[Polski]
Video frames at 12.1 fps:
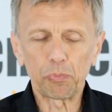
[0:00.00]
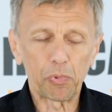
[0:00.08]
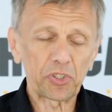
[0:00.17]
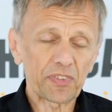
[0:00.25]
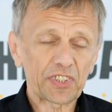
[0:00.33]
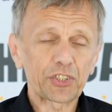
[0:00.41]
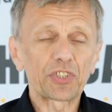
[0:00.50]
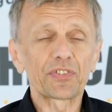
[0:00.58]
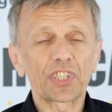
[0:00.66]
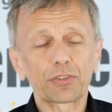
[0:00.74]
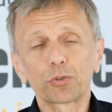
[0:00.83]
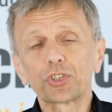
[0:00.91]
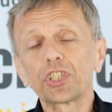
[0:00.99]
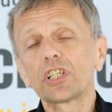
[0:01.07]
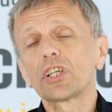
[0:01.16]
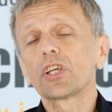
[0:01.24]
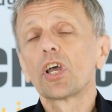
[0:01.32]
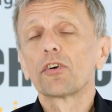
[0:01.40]
ponieważ się
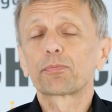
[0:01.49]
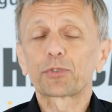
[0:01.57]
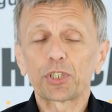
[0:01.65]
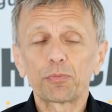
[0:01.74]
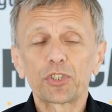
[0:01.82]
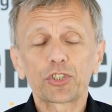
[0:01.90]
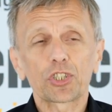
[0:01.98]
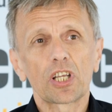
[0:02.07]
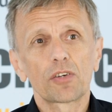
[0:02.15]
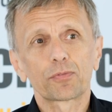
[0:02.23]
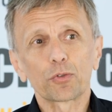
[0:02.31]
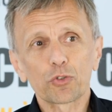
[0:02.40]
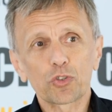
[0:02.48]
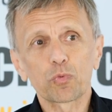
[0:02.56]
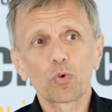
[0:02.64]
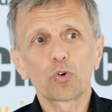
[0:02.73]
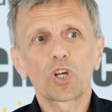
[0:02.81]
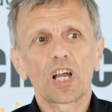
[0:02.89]
zatrudnili w przemyśle, w
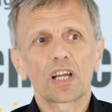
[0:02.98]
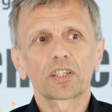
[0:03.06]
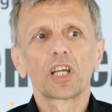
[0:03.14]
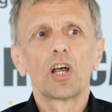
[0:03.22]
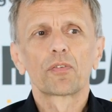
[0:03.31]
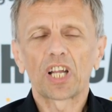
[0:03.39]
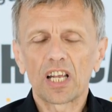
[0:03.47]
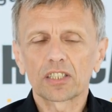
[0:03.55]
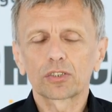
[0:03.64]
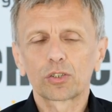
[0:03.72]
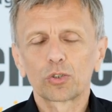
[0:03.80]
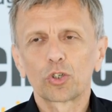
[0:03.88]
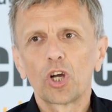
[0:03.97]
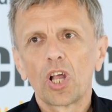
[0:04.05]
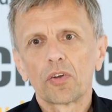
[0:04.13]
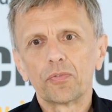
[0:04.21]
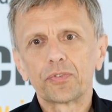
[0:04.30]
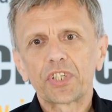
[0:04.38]
usługach, w handlu.
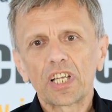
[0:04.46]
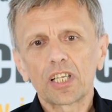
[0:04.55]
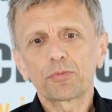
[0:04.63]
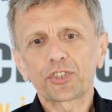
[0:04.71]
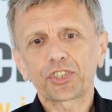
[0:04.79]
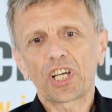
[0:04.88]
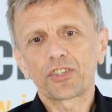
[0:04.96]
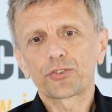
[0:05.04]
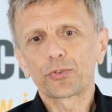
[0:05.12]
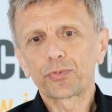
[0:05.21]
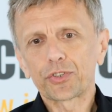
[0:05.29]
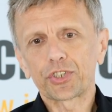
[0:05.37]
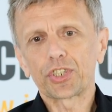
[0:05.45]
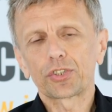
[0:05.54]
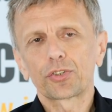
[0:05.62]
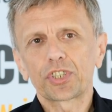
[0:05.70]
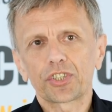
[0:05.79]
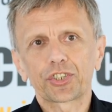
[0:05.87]
Wiele mieszkańców wsi
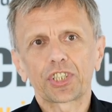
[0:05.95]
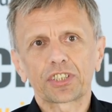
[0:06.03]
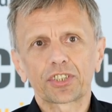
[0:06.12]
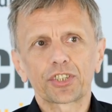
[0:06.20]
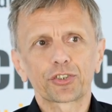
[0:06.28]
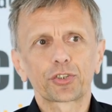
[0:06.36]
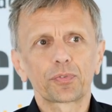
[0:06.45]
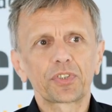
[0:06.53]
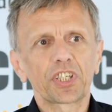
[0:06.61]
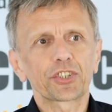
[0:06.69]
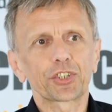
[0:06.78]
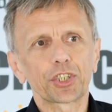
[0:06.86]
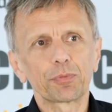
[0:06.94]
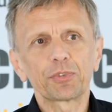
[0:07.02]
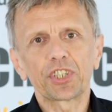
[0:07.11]
dojeżdża też do większych i